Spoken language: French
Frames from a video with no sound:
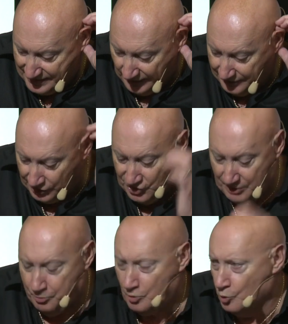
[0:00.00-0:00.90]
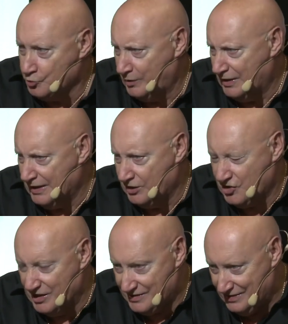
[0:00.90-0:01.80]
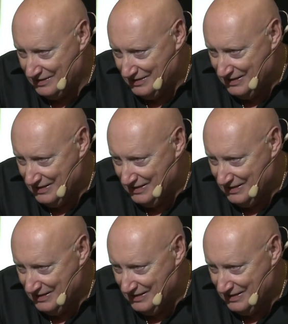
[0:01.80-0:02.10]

stratégie pour construire la richesse.